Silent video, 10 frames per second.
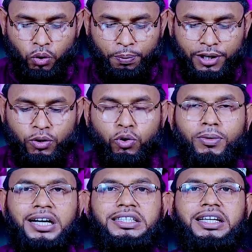নবীন
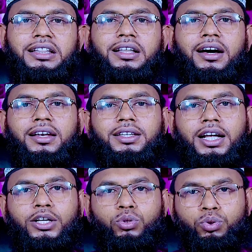কুমার জিন্দাল
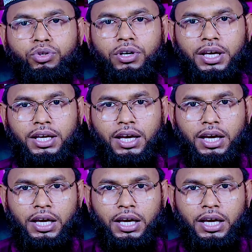তারা দুজনেই